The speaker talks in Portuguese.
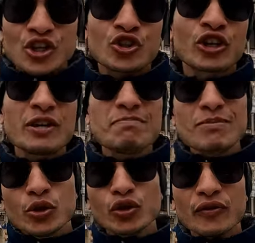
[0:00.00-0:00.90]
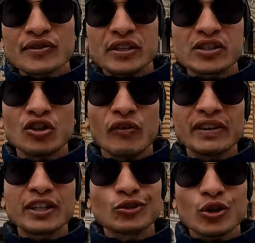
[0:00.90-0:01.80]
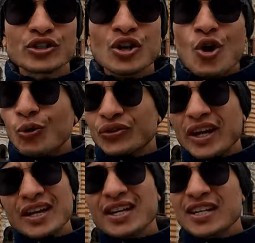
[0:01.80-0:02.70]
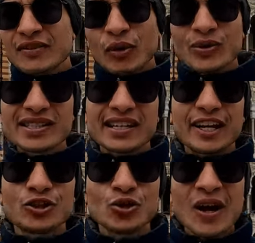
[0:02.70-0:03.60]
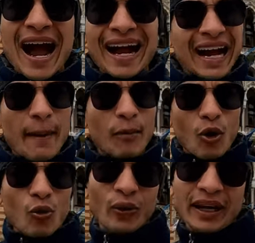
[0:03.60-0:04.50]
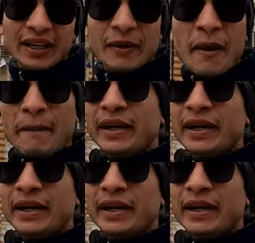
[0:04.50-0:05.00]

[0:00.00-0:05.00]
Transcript: só que em 1992 um terrível incêndio acabou com ela,